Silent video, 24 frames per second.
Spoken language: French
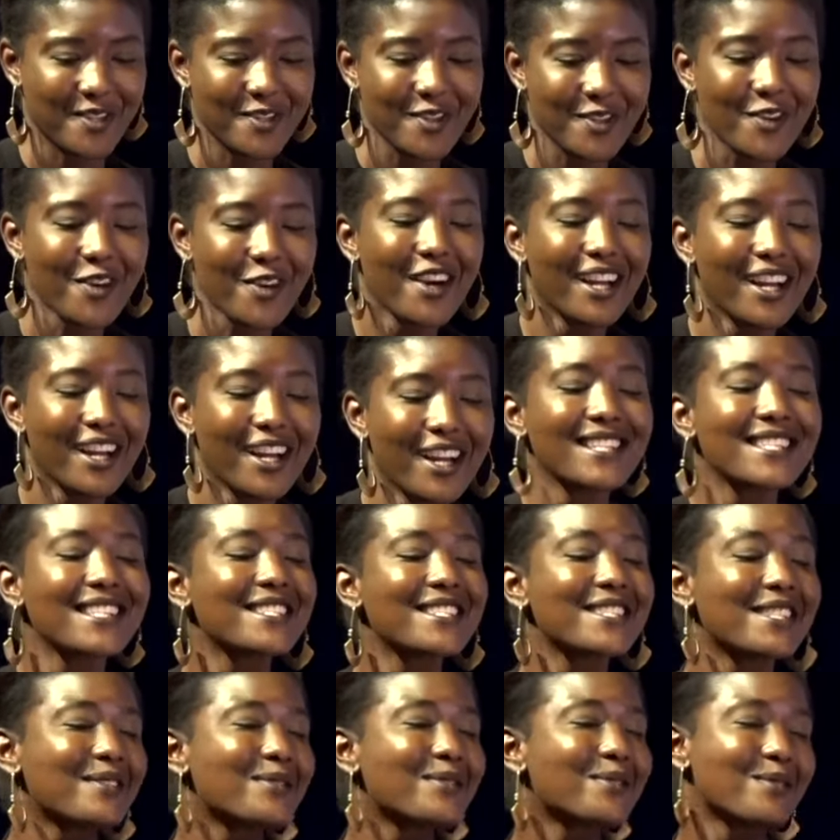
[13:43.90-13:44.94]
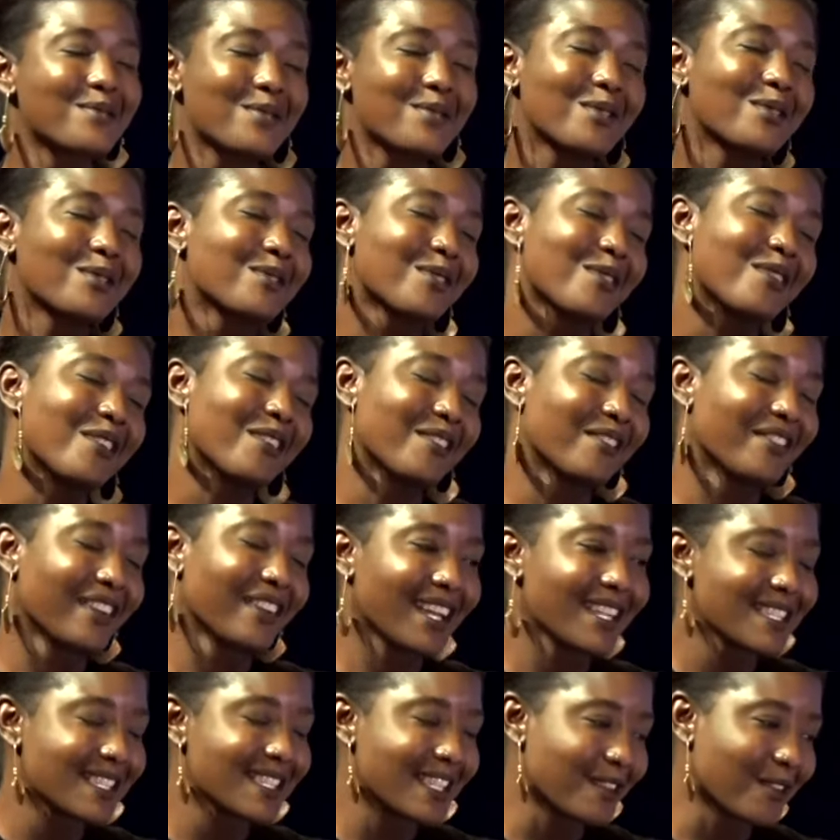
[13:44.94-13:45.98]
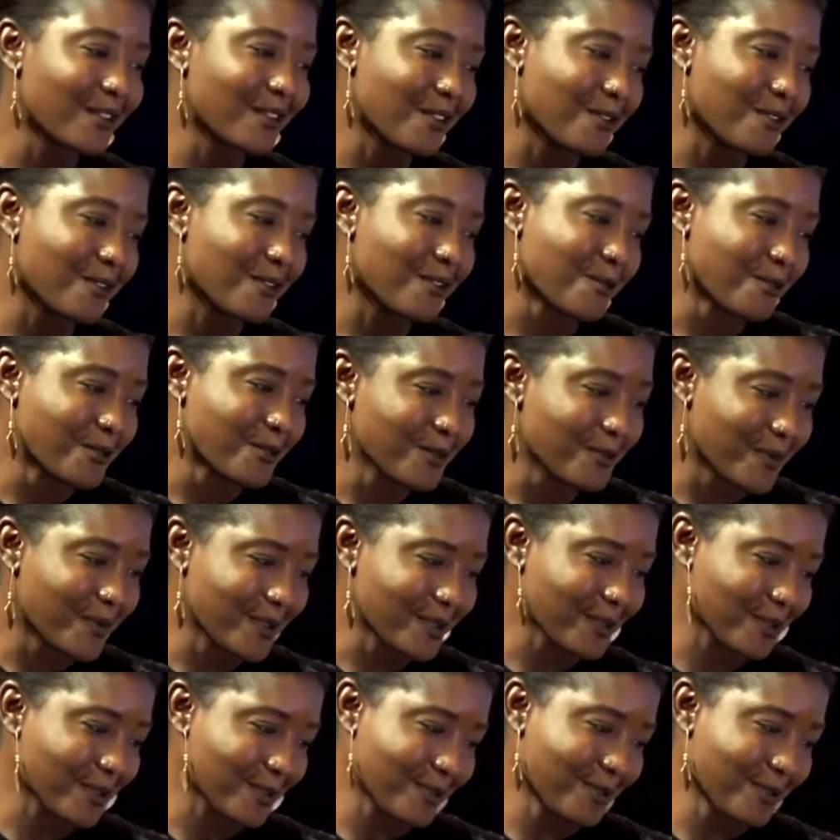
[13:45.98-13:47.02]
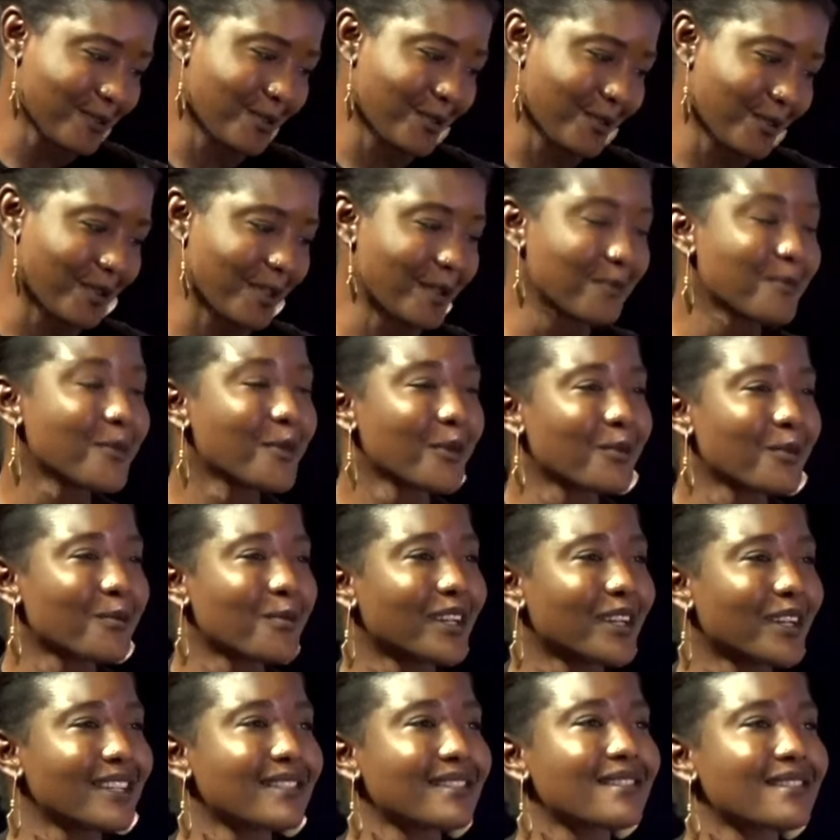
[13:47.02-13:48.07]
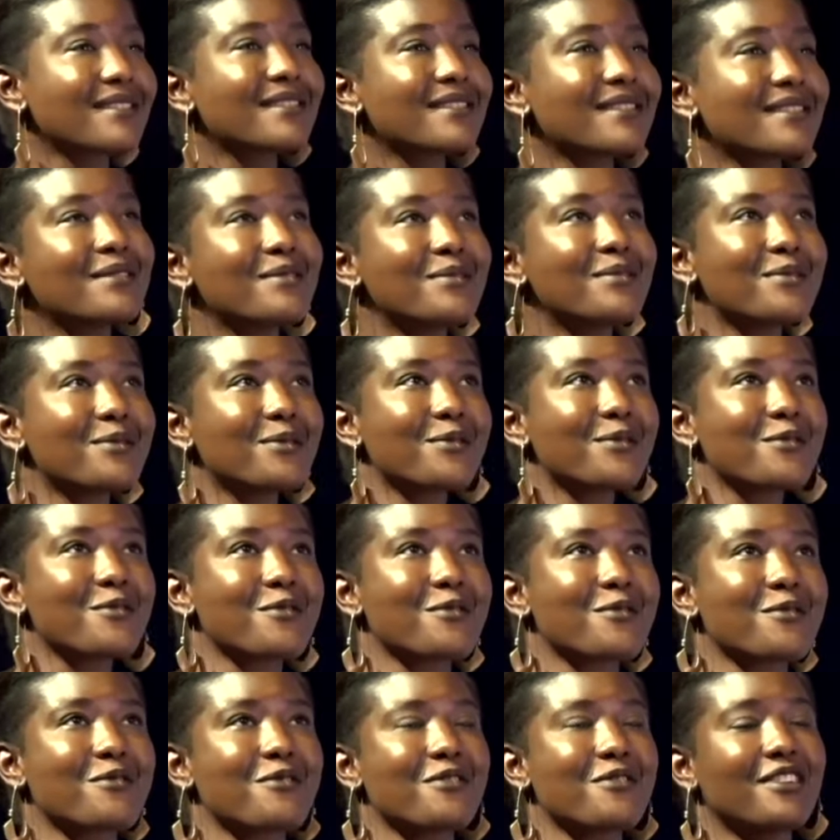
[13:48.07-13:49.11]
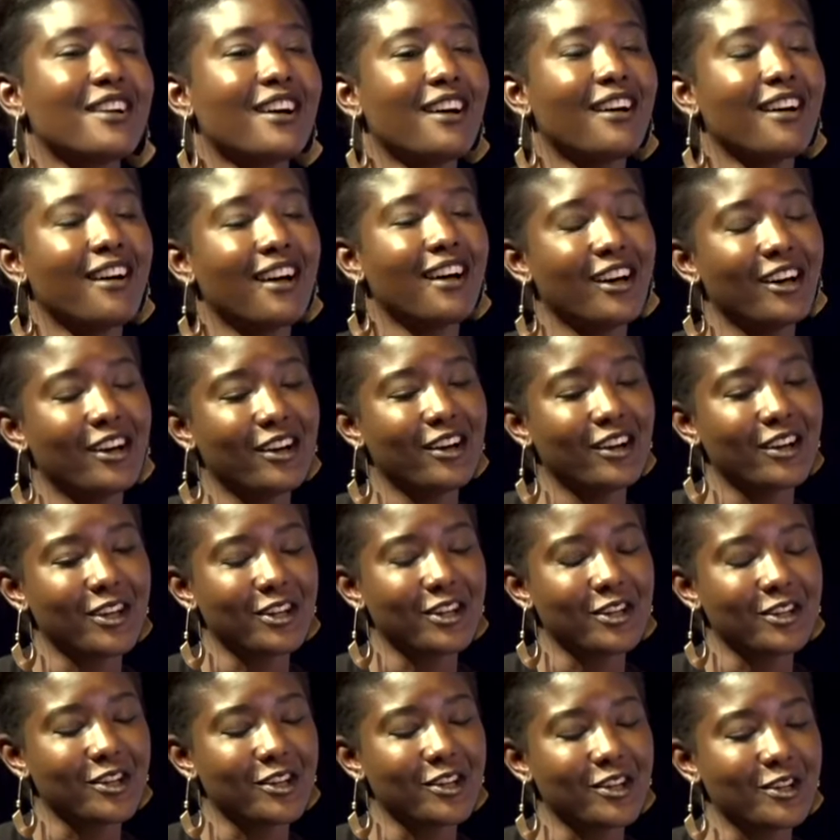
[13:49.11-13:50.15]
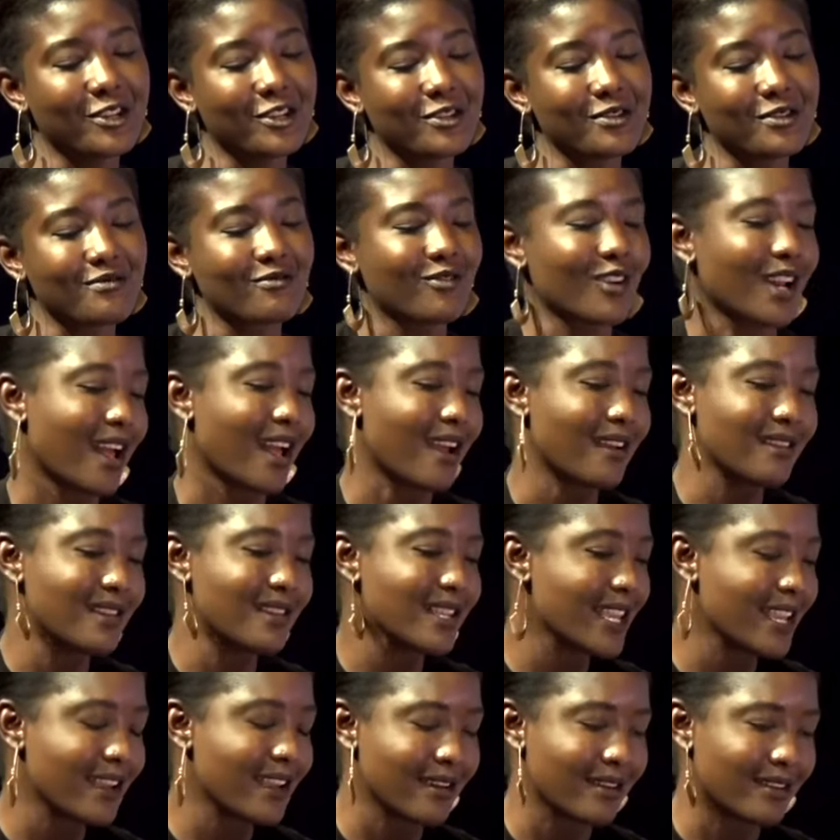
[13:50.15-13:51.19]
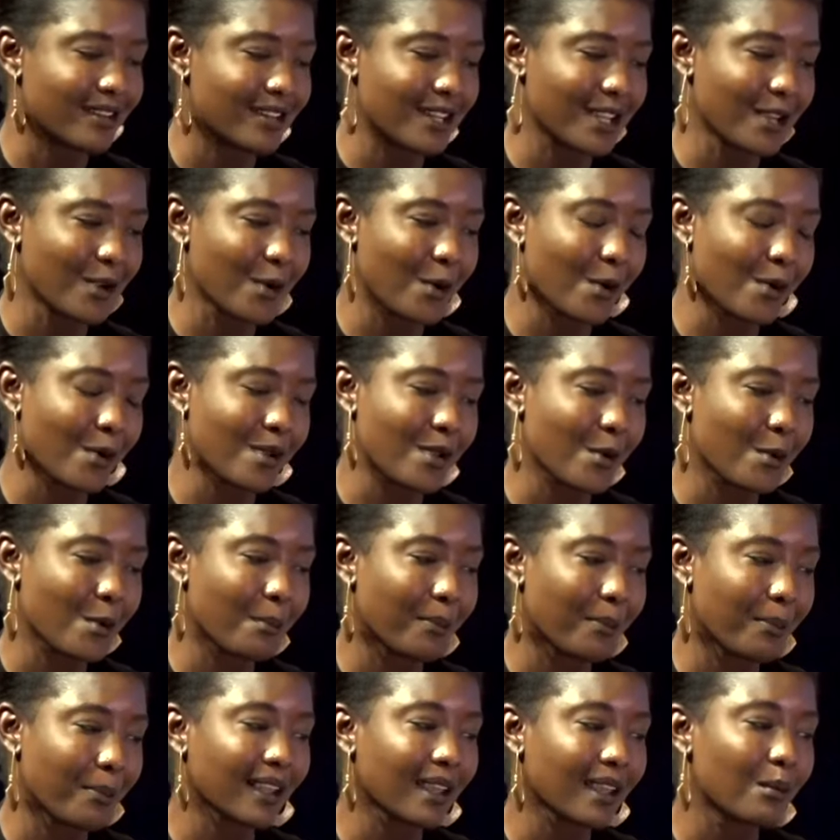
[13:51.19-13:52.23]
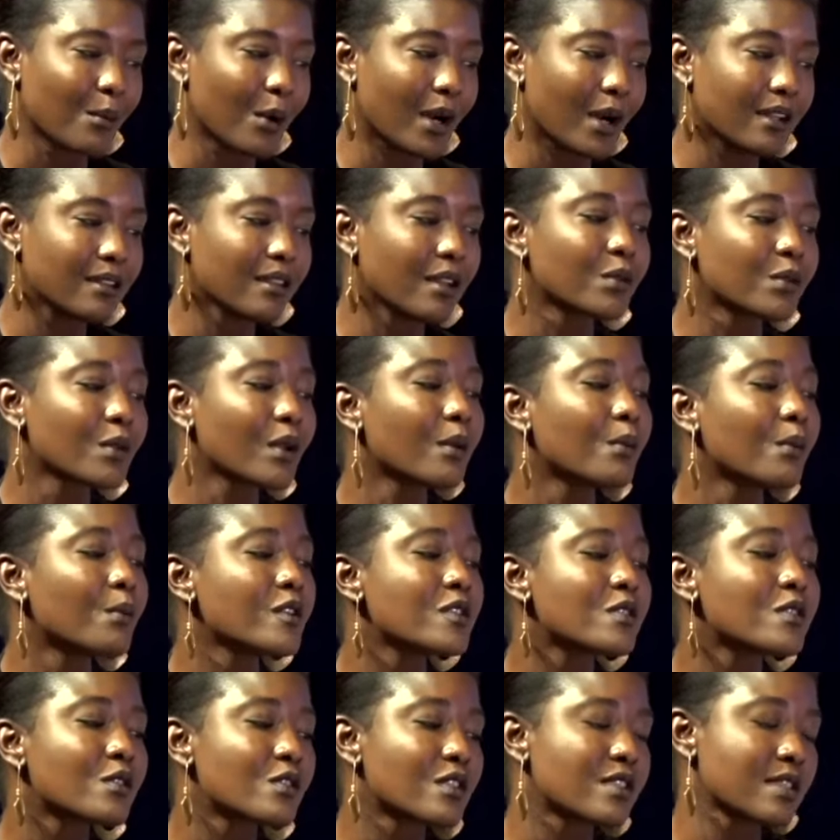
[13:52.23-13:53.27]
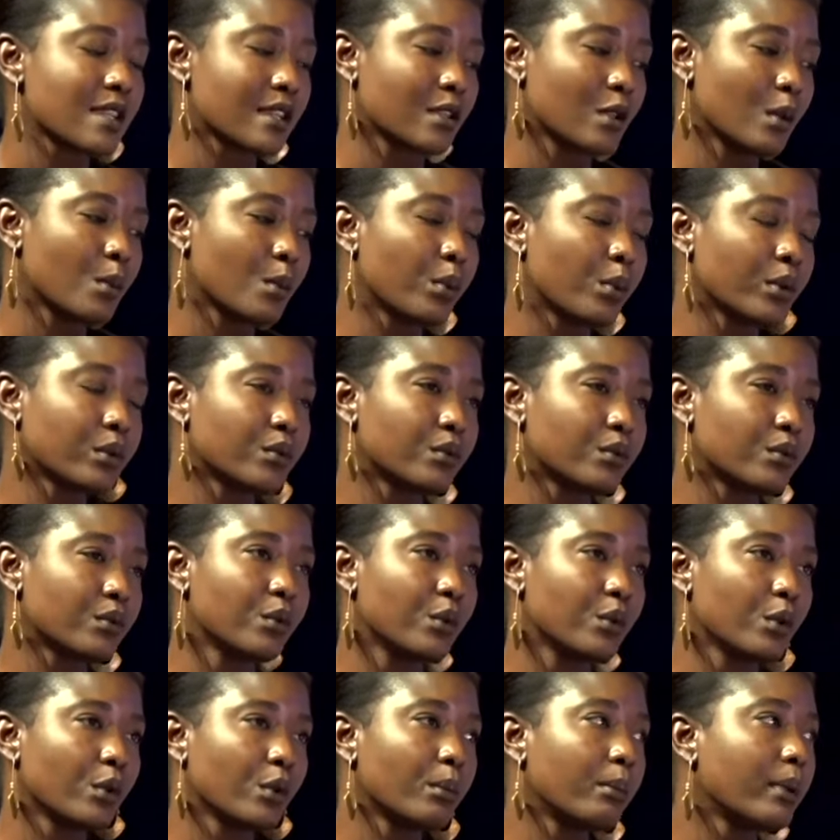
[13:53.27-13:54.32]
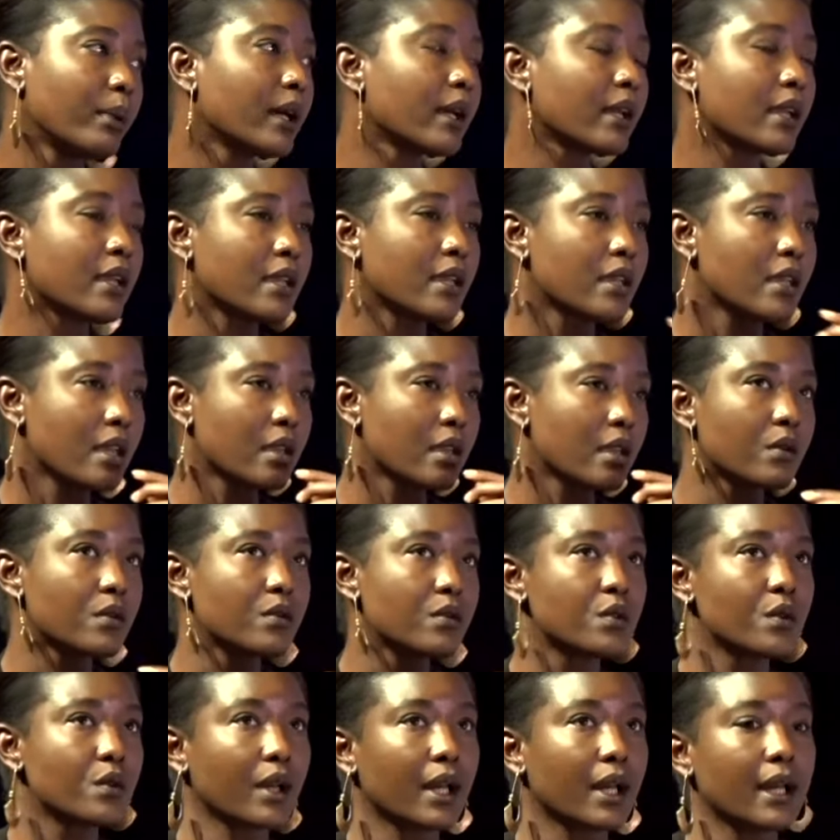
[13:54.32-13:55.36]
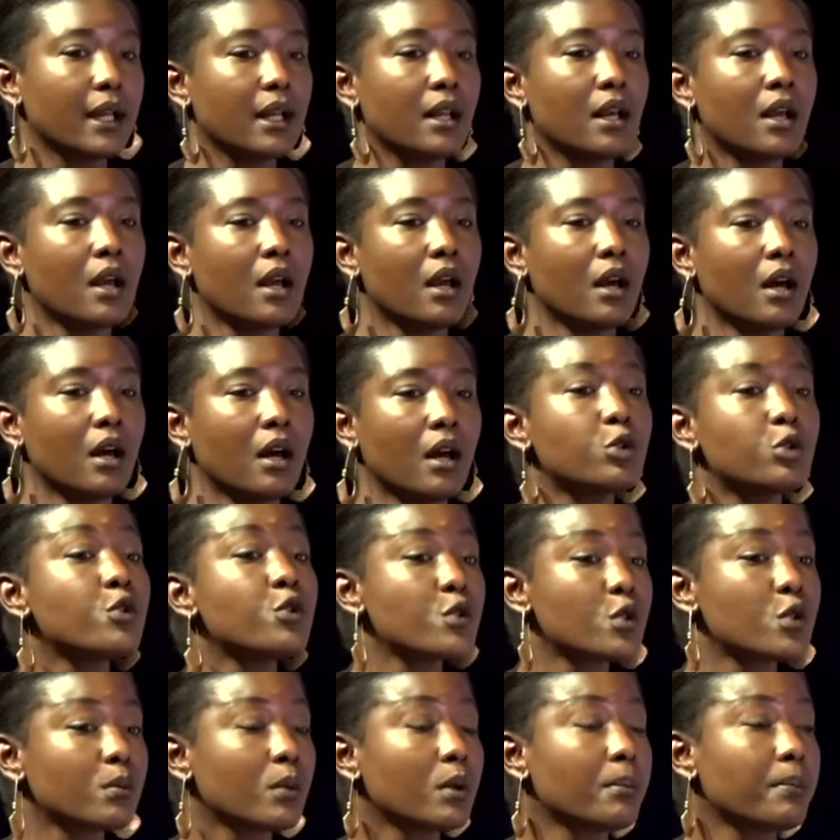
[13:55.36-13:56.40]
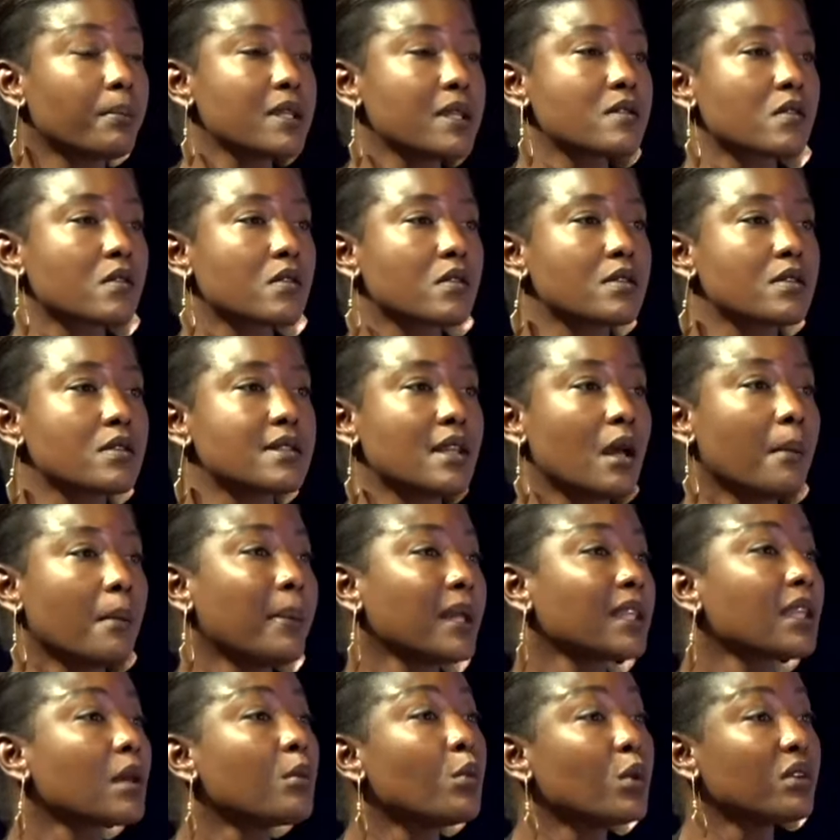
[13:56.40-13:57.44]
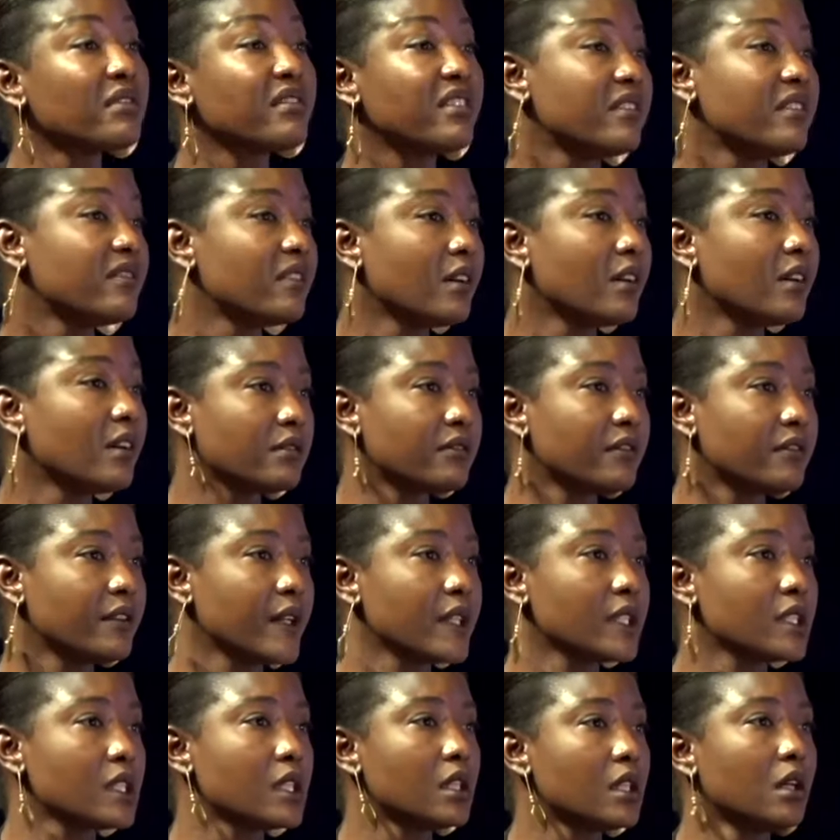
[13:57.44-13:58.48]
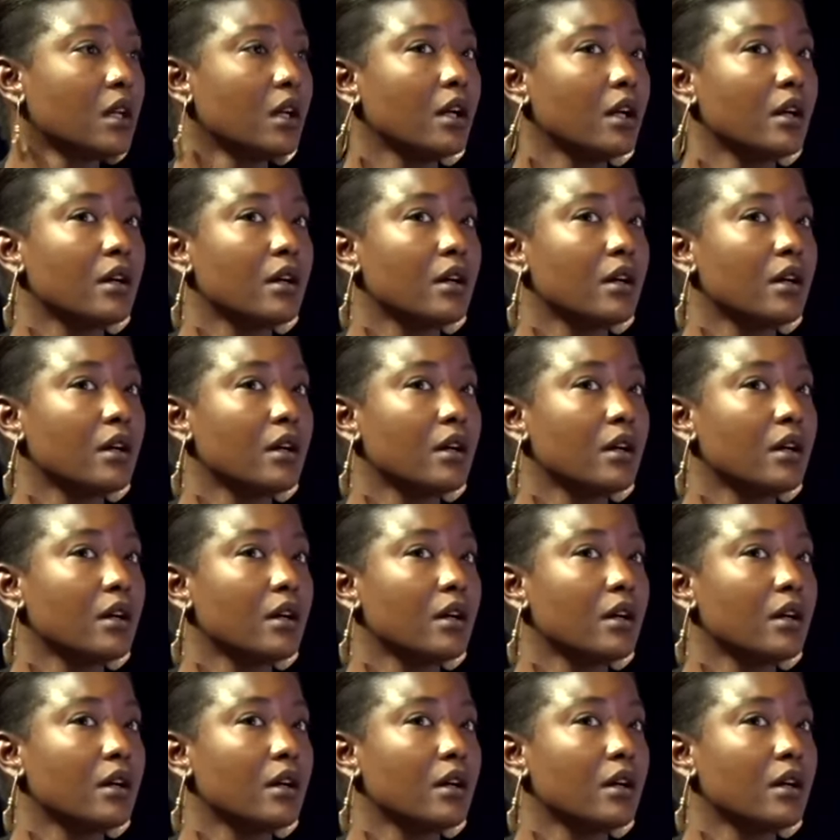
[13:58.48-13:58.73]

parce que les institutions en vrai c'est que bon je pense que tu connais mieux que moi les institutions euh, voilà liées, liées, au, patrimoine. En tout cas moi ce que je sais d'un point de vue urbain et, culturel mm-hmm. justement parce que c'est un patrimoine vivant en fait mm.